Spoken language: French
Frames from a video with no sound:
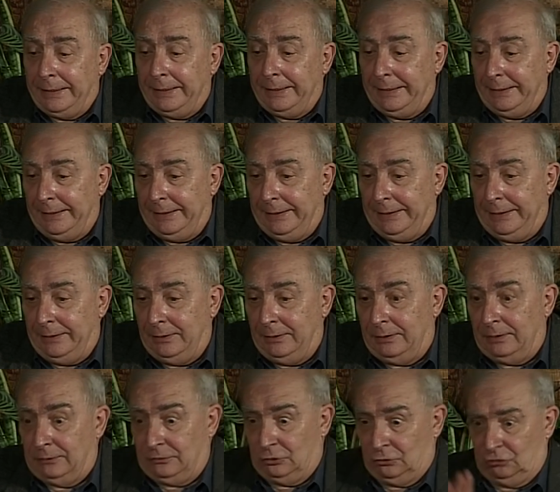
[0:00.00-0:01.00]
Et
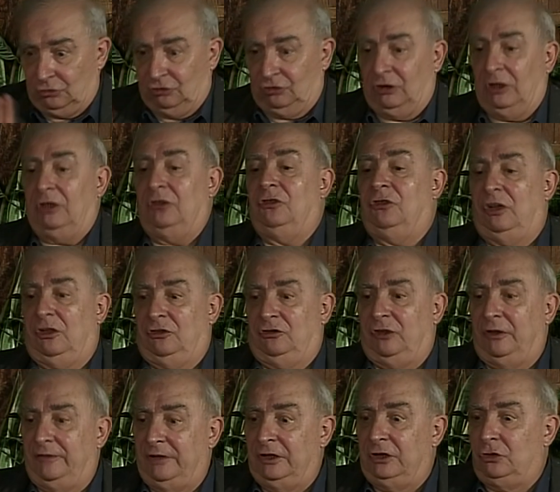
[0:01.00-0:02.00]
donc,
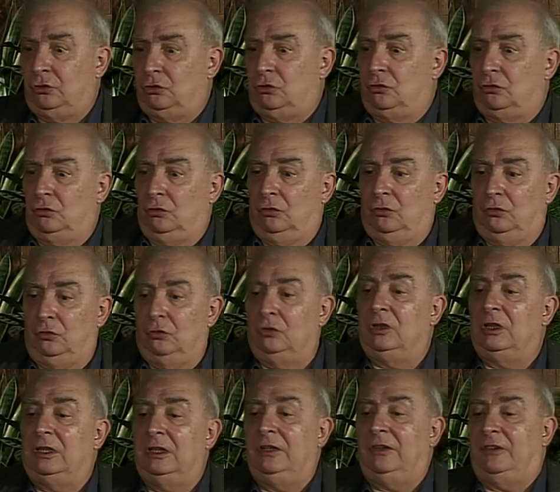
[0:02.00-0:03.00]
j'avais
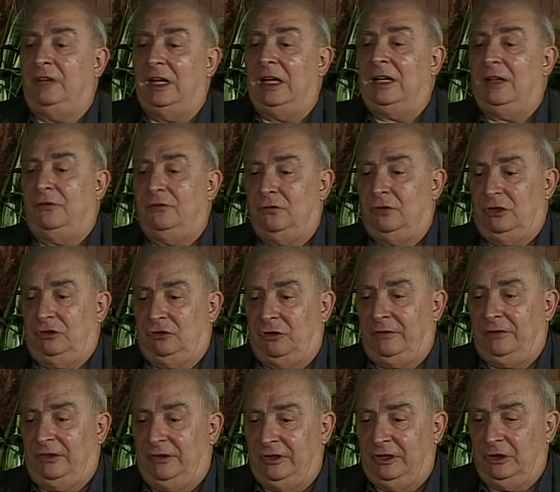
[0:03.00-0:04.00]
utilisé à la fois,
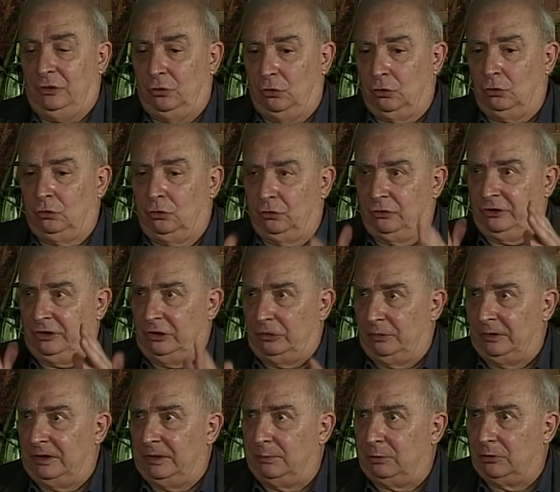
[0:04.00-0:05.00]
j'avais essayé de
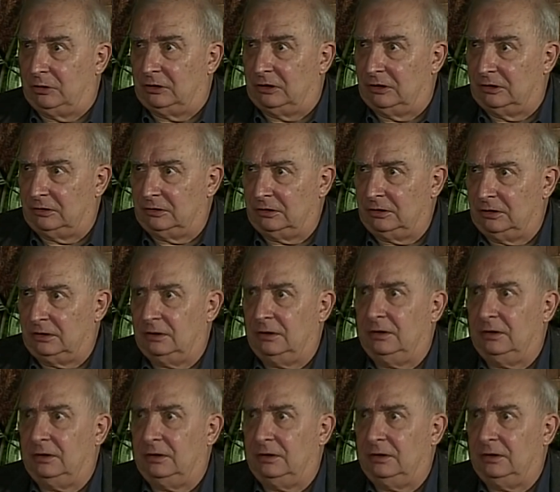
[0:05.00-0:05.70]
reconstituer des plans de langue,